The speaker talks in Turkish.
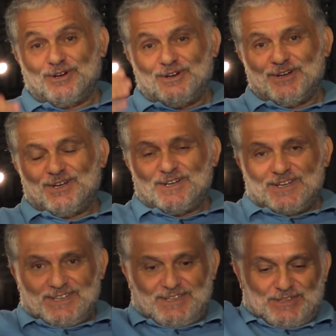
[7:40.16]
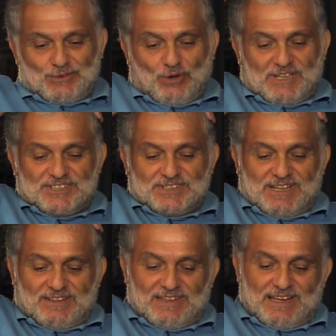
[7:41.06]
onu e,
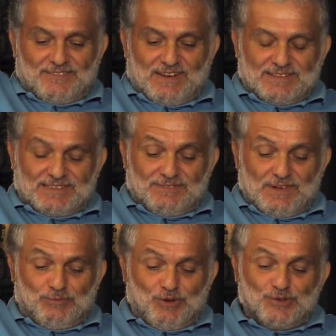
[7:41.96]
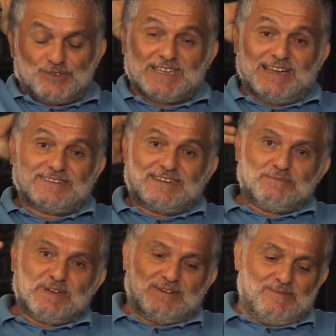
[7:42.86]
dolaştıranlar vardır ve bu
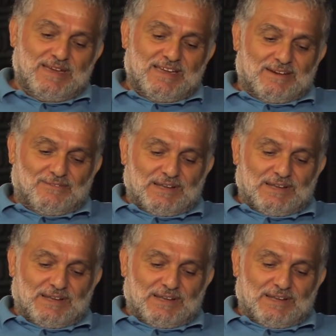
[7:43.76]
yüzden de benim